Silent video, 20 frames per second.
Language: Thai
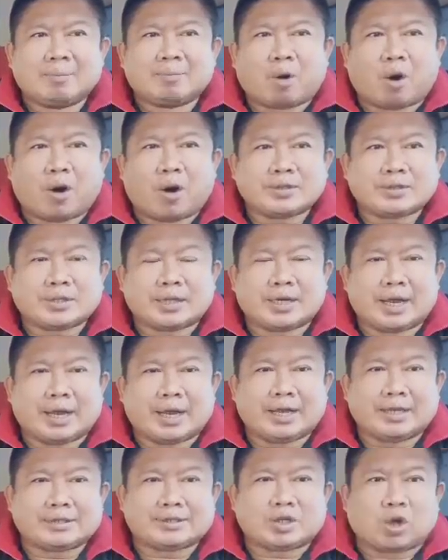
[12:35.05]
พรเสน่
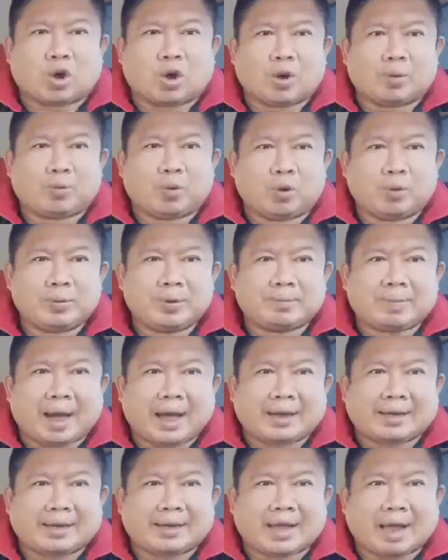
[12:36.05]
ห์สอภูมิ
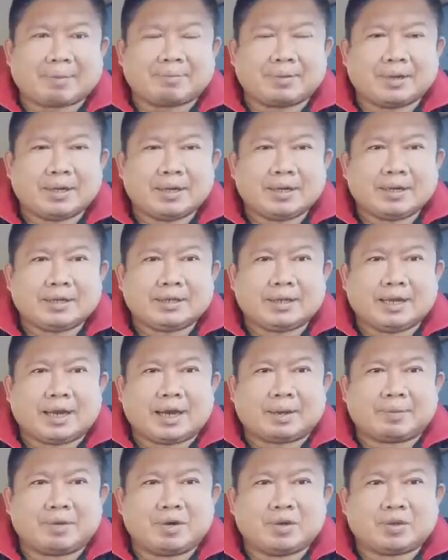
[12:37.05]
พัฒน์นะครับ เดี๋ยว
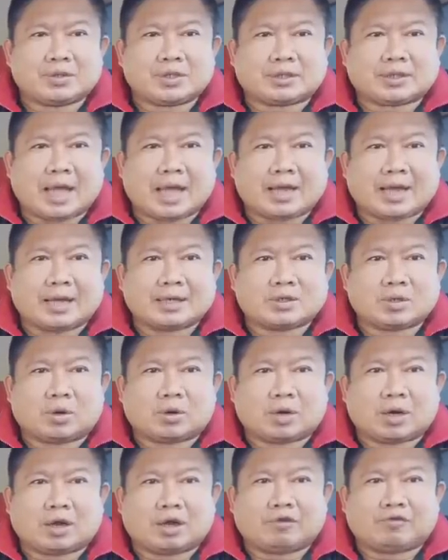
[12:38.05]
เราไปดูสไตล์การชก
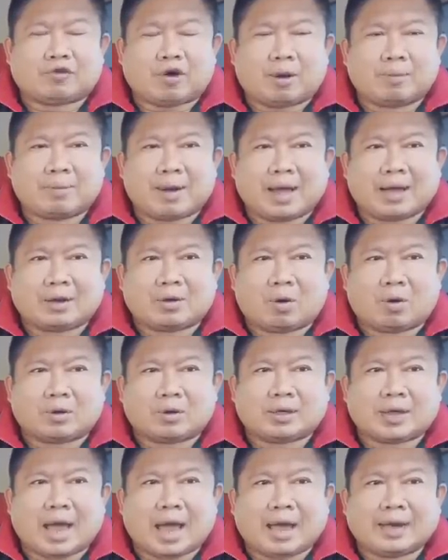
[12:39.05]
แล้วก็ฟอร์มหลังของ
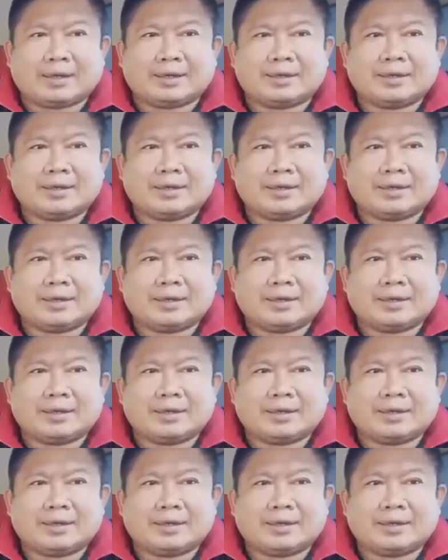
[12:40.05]
ทางด้าน